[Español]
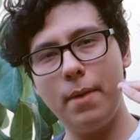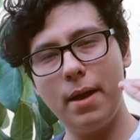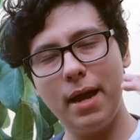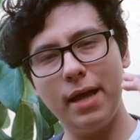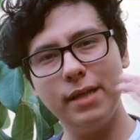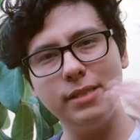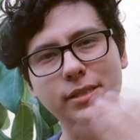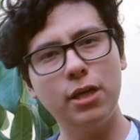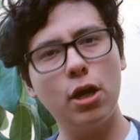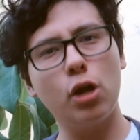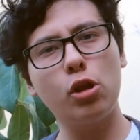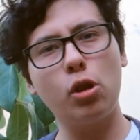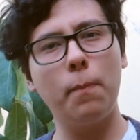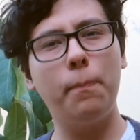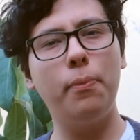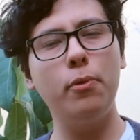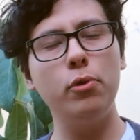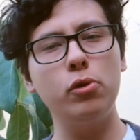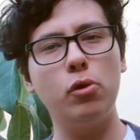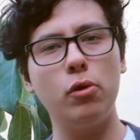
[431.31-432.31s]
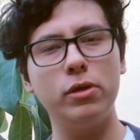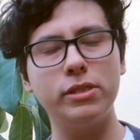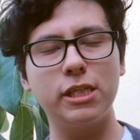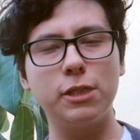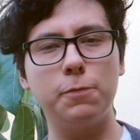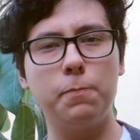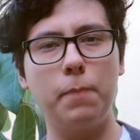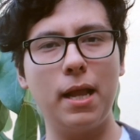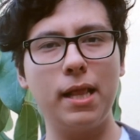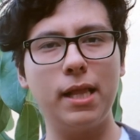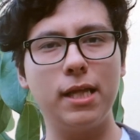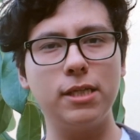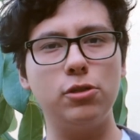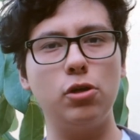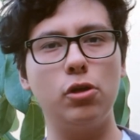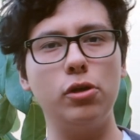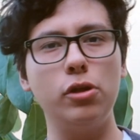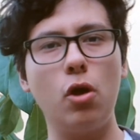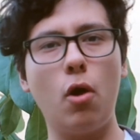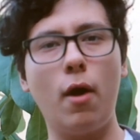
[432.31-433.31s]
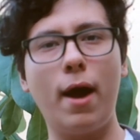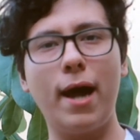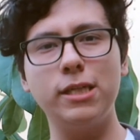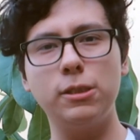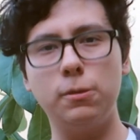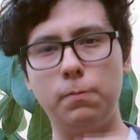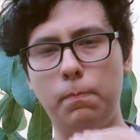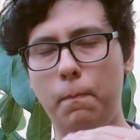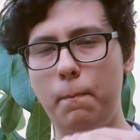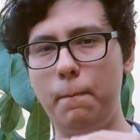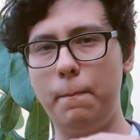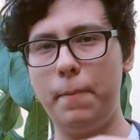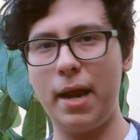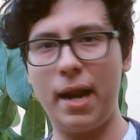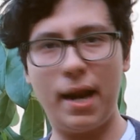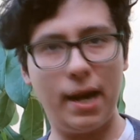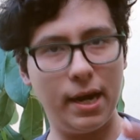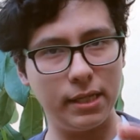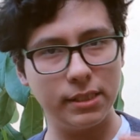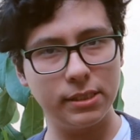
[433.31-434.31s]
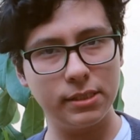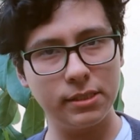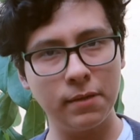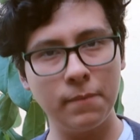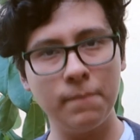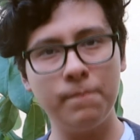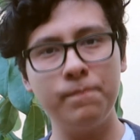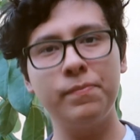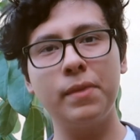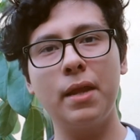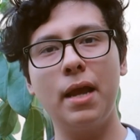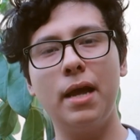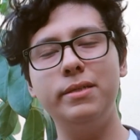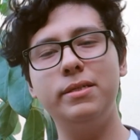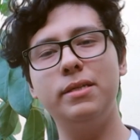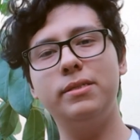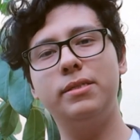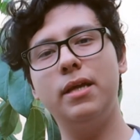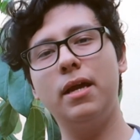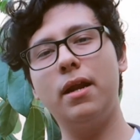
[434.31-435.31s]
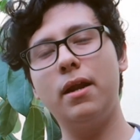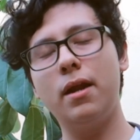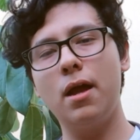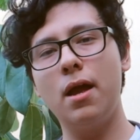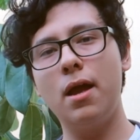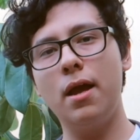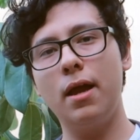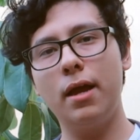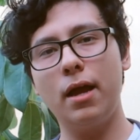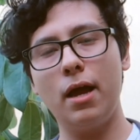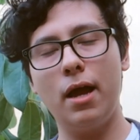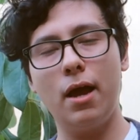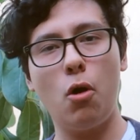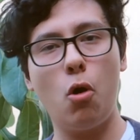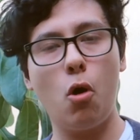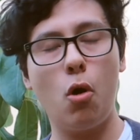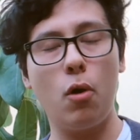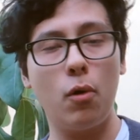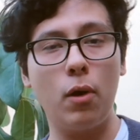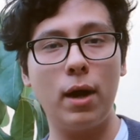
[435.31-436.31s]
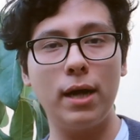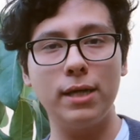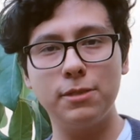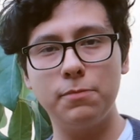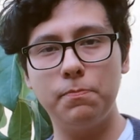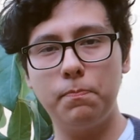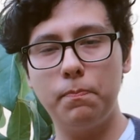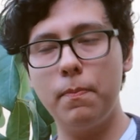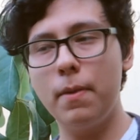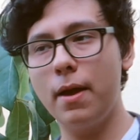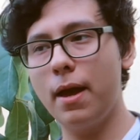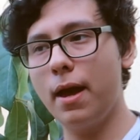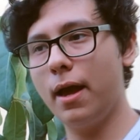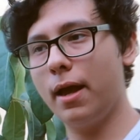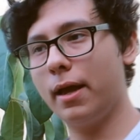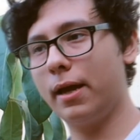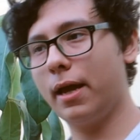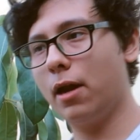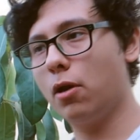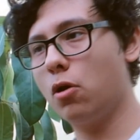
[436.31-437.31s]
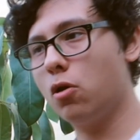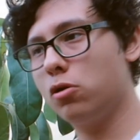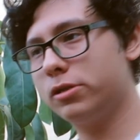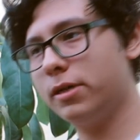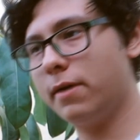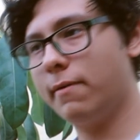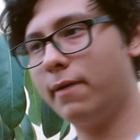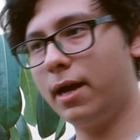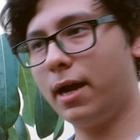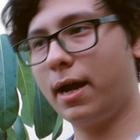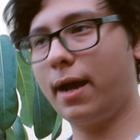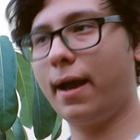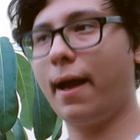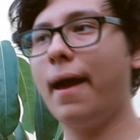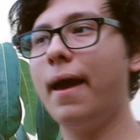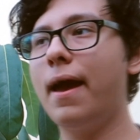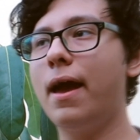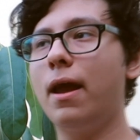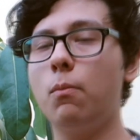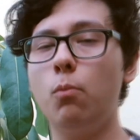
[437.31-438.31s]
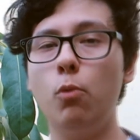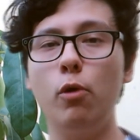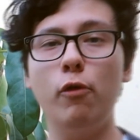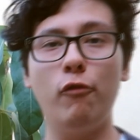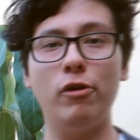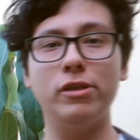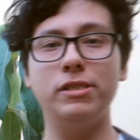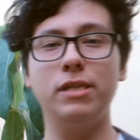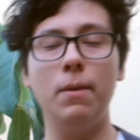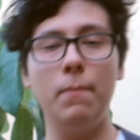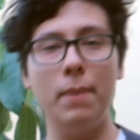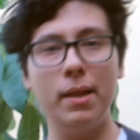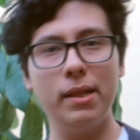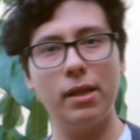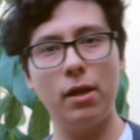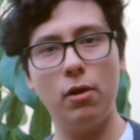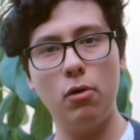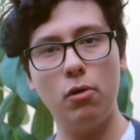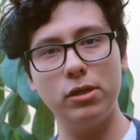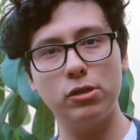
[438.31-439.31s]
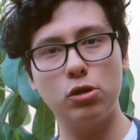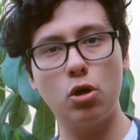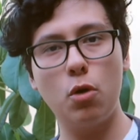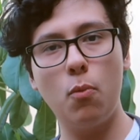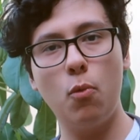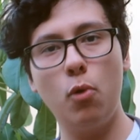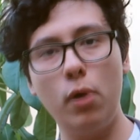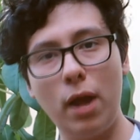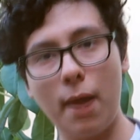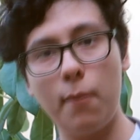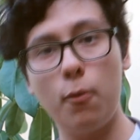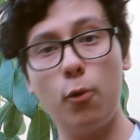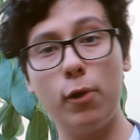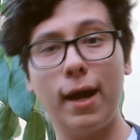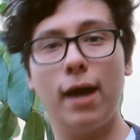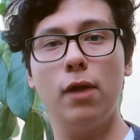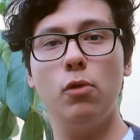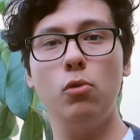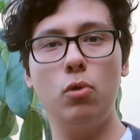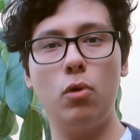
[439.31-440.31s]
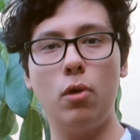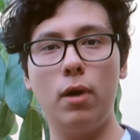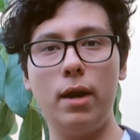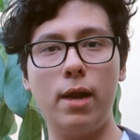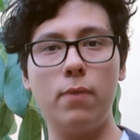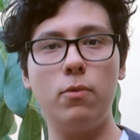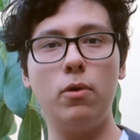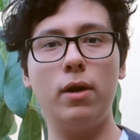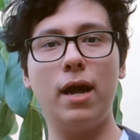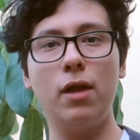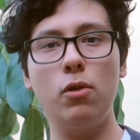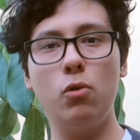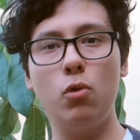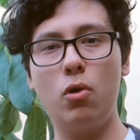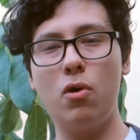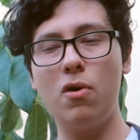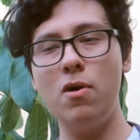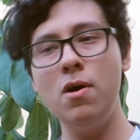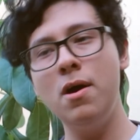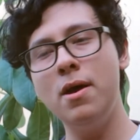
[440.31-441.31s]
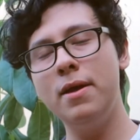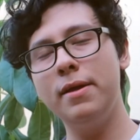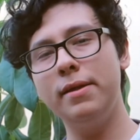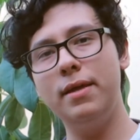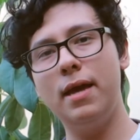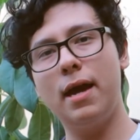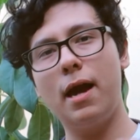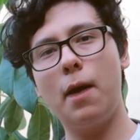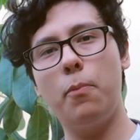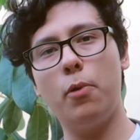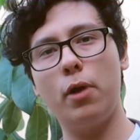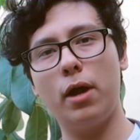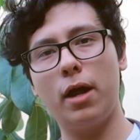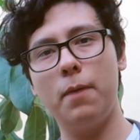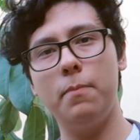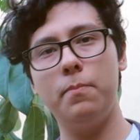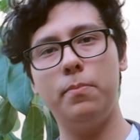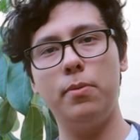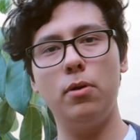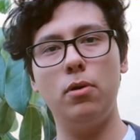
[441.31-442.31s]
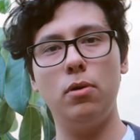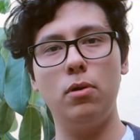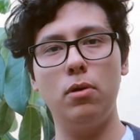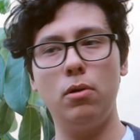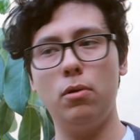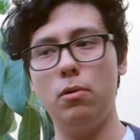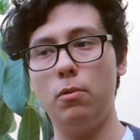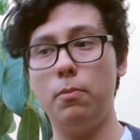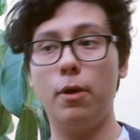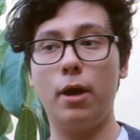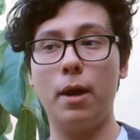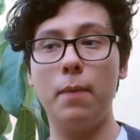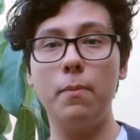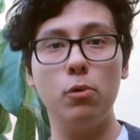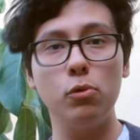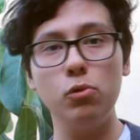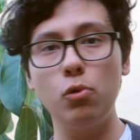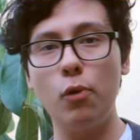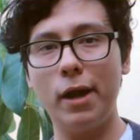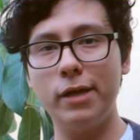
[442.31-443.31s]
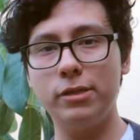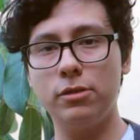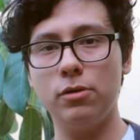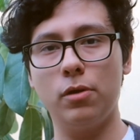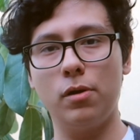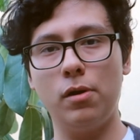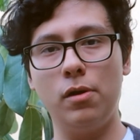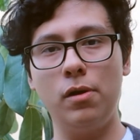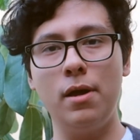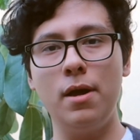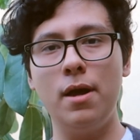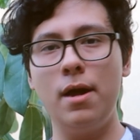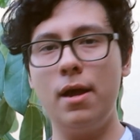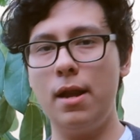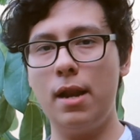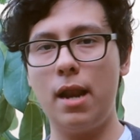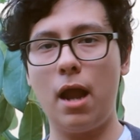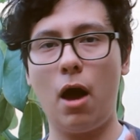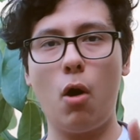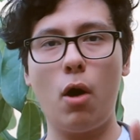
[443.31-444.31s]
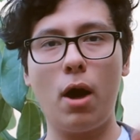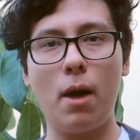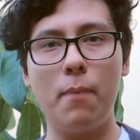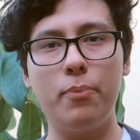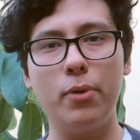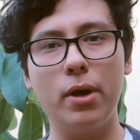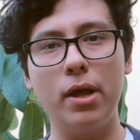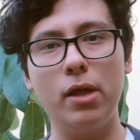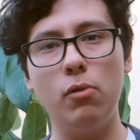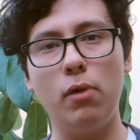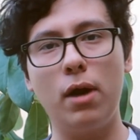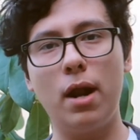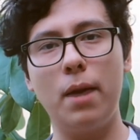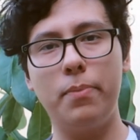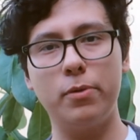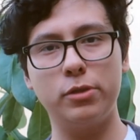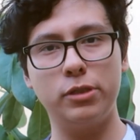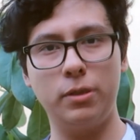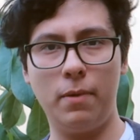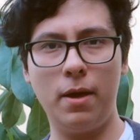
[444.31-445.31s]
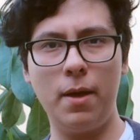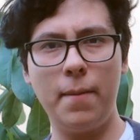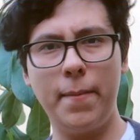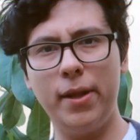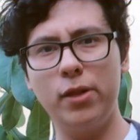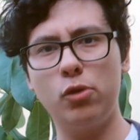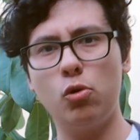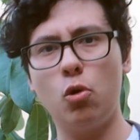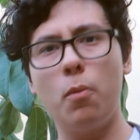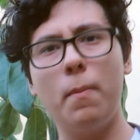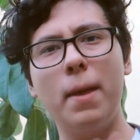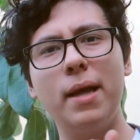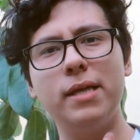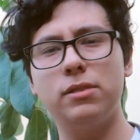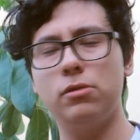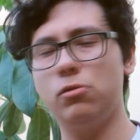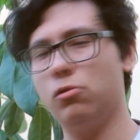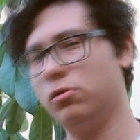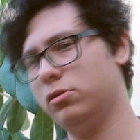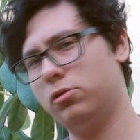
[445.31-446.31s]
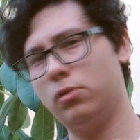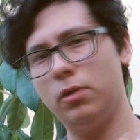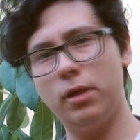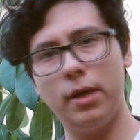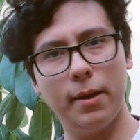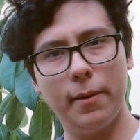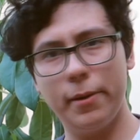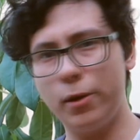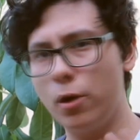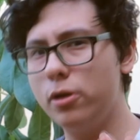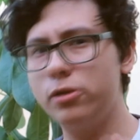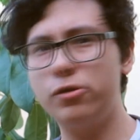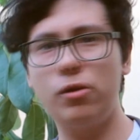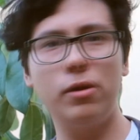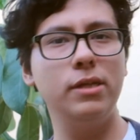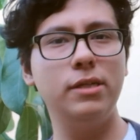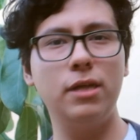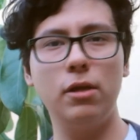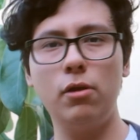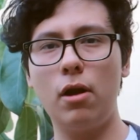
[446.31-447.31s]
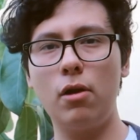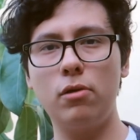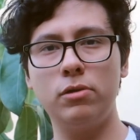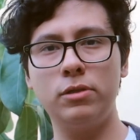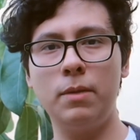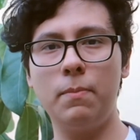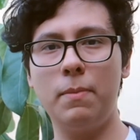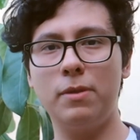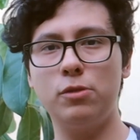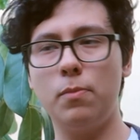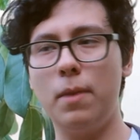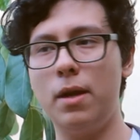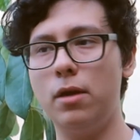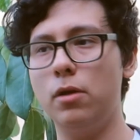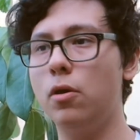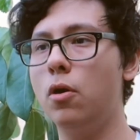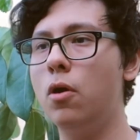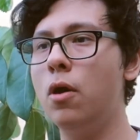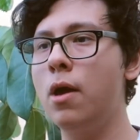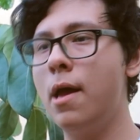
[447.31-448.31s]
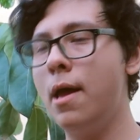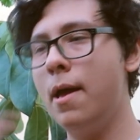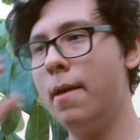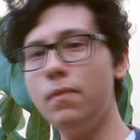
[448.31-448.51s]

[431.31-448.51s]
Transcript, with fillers: En cierto punto estas plantas son de hojas perennes, es decir, eh, hojas eh, que no se van a caer muy fácilmente. No es como un árbol caduco. El árbol caduco llega, por ejemplo, por ejemplo un durazno, ¿no? La hoja puede durar aproximadamente un mes. Eh, yo estoy diciendo algo así más o menos, ¿no?